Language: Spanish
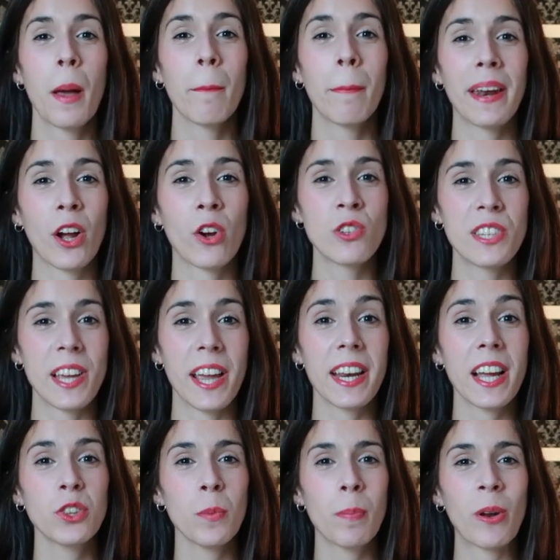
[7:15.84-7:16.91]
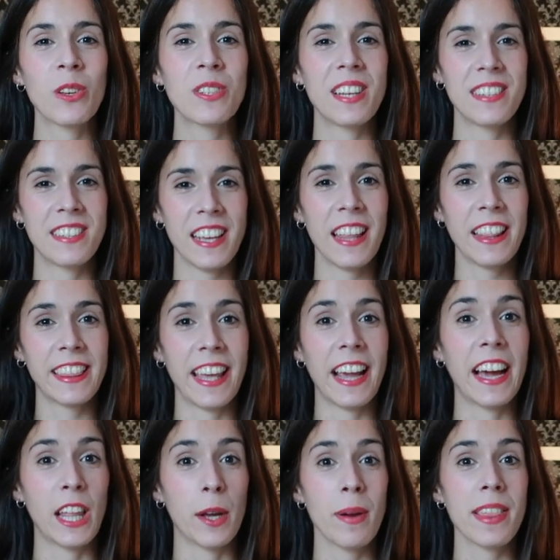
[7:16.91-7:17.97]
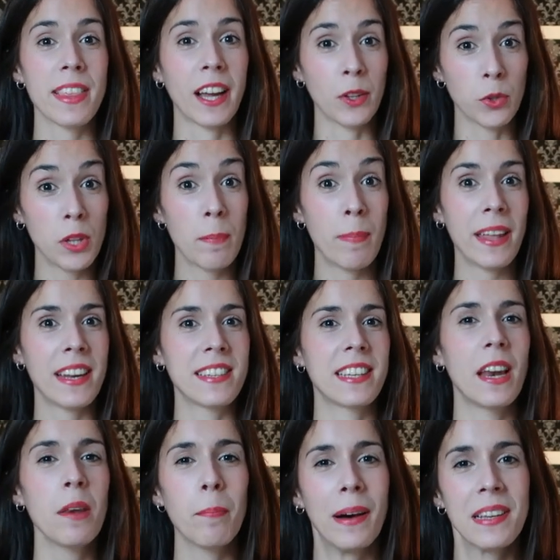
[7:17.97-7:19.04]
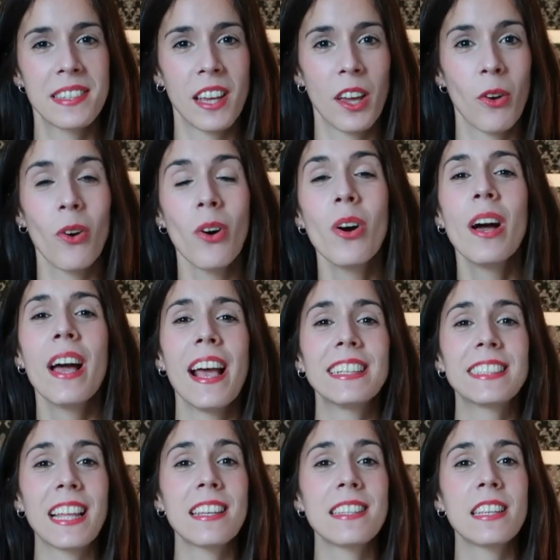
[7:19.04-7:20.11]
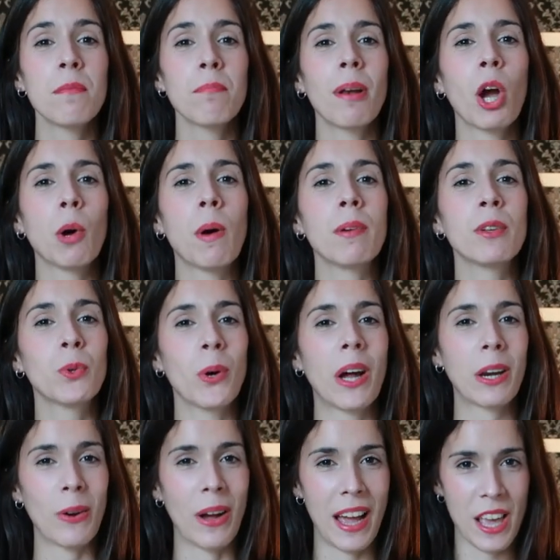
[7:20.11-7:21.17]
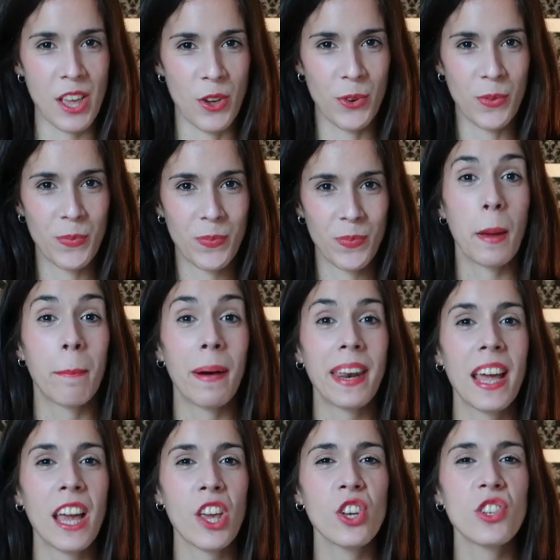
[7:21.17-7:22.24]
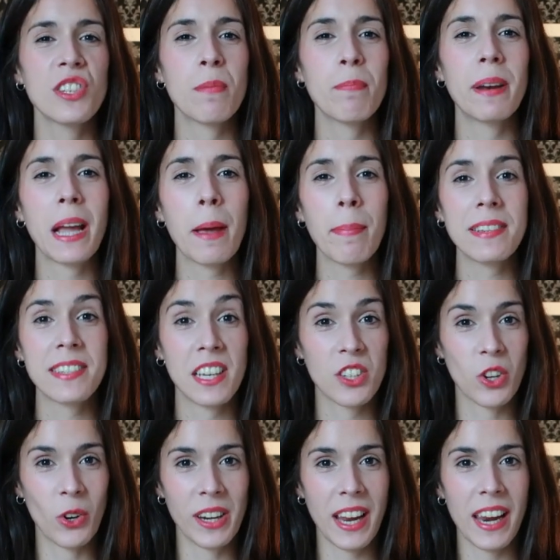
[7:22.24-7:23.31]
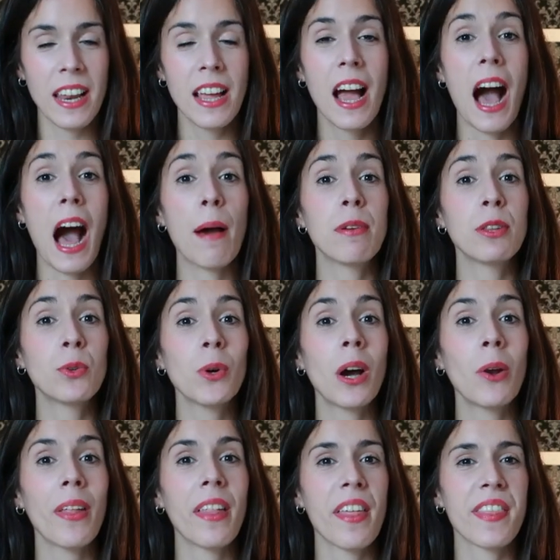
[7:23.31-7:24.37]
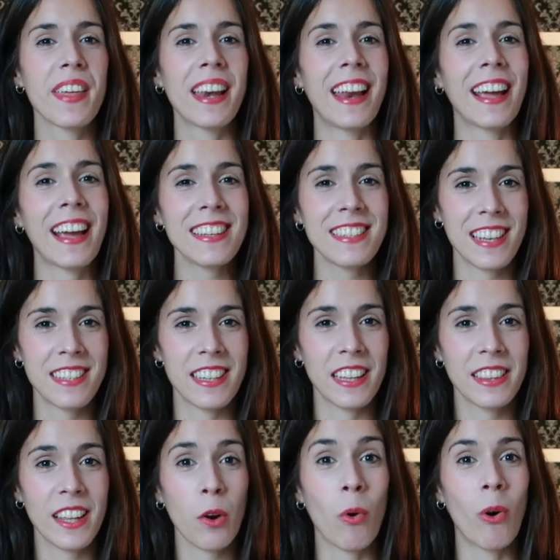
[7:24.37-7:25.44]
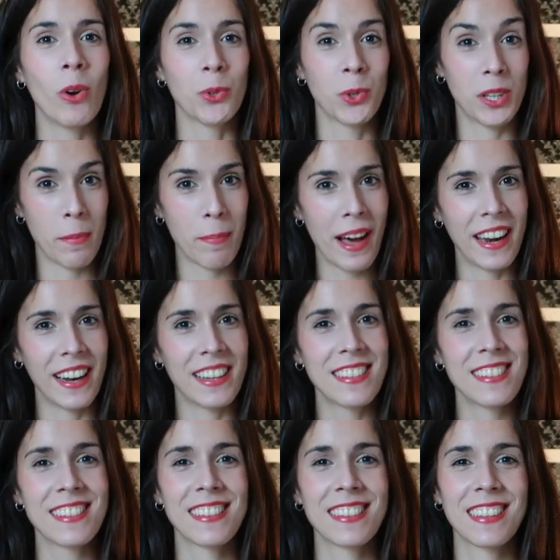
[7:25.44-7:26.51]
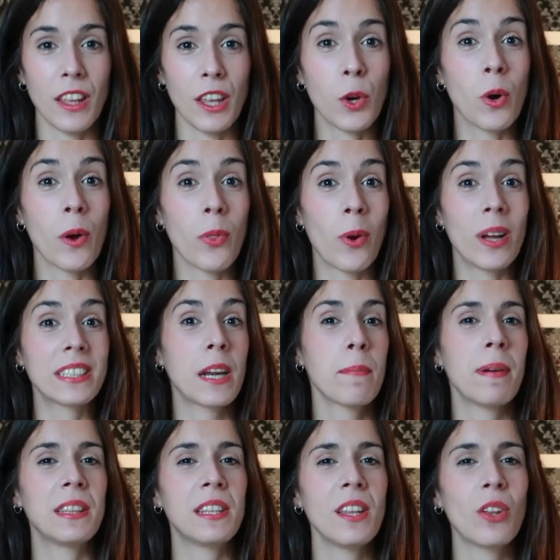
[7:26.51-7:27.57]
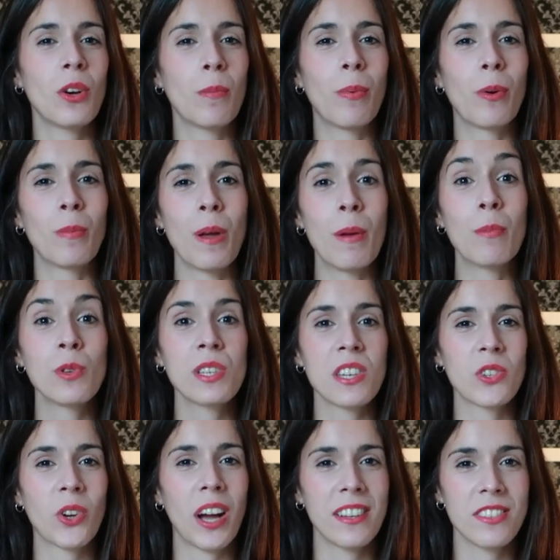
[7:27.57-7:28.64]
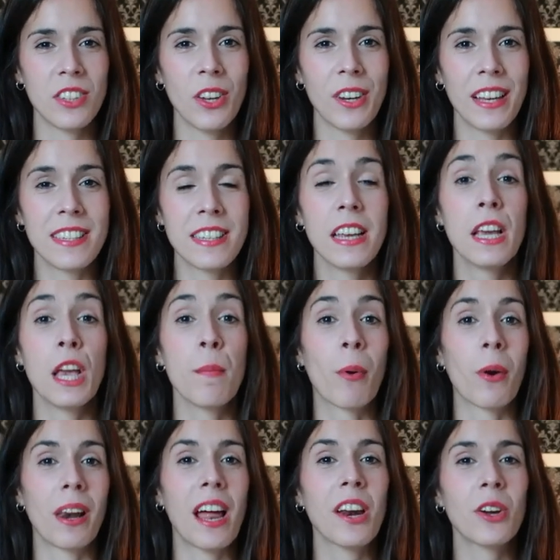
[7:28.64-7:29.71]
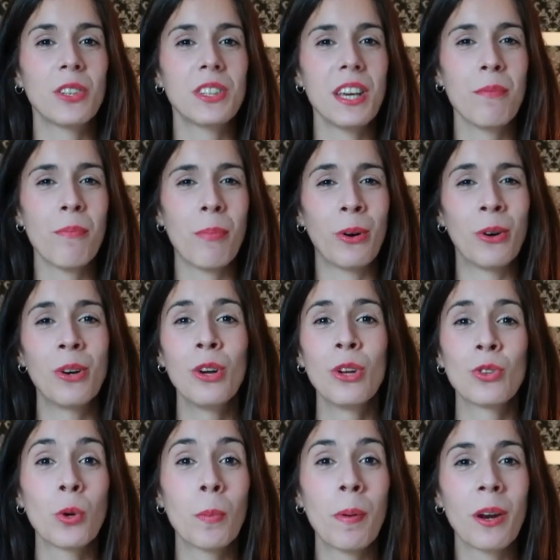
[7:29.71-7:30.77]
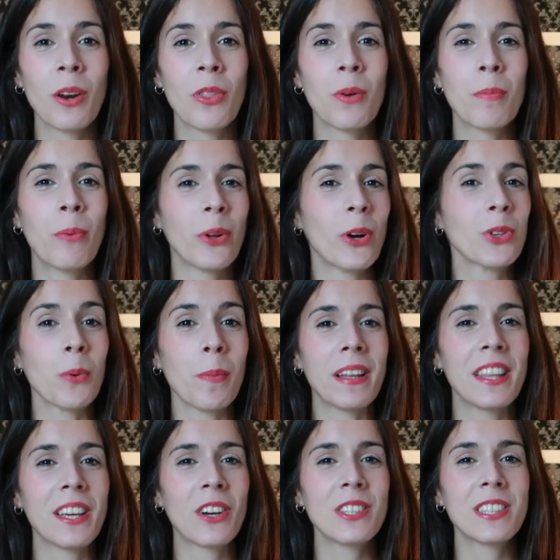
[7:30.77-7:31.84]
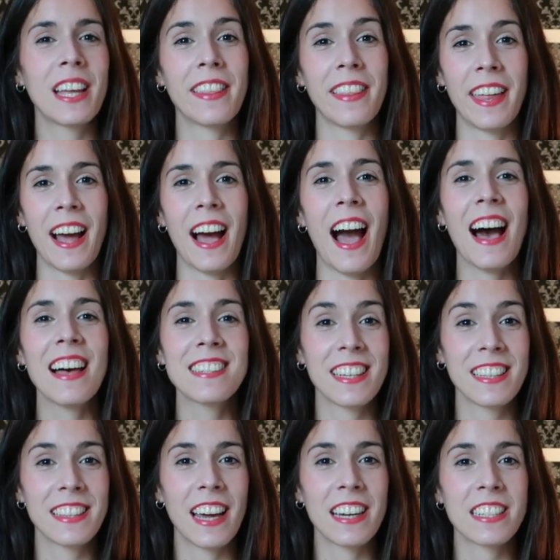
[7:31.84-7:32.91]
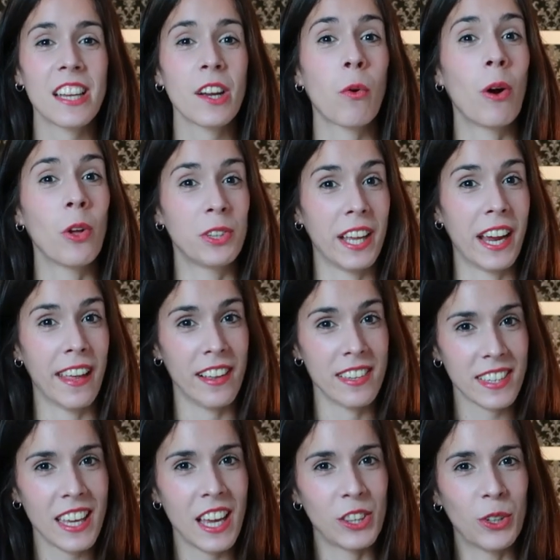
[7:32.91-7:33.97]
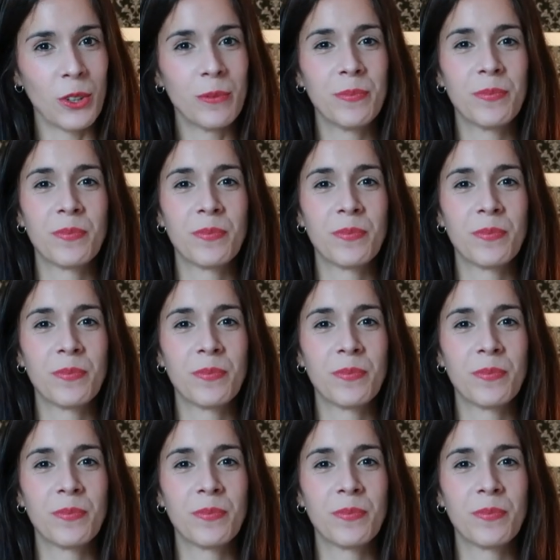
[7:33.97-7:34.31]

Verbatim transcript: Para conseguir que tu perro se siente cada vez que tú te pares en el paseo, es tan simple como habituarlo a ello. Para ello, siempre que pases con él, habitúalo a decirle que se siente cuando tú te pares. Y cuando lo has repetido en muchas ocasiones y por largo tiempo, tu perro de un modo automático tenderá a sentarse cuando te quedes quieto.